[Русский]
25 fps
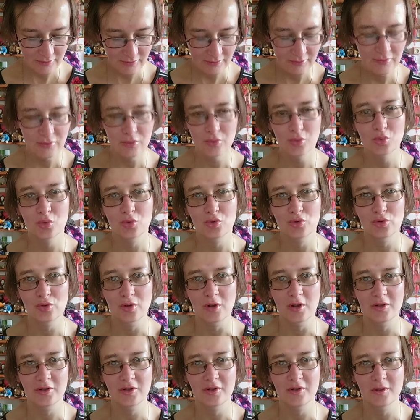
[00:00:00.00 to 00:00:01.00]
Ну, еще
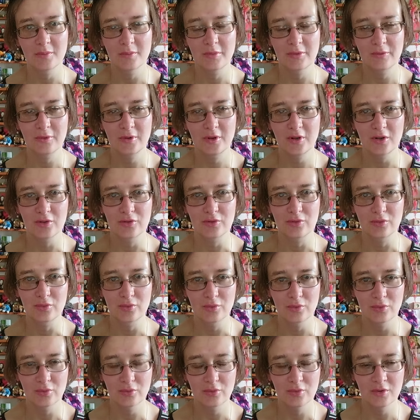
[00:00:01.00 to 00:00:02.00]
хотела бы в
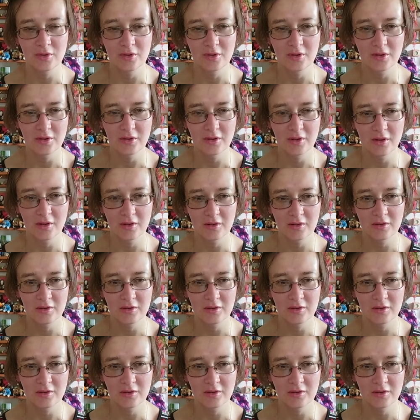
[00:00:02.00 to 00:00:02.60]
Грецию или на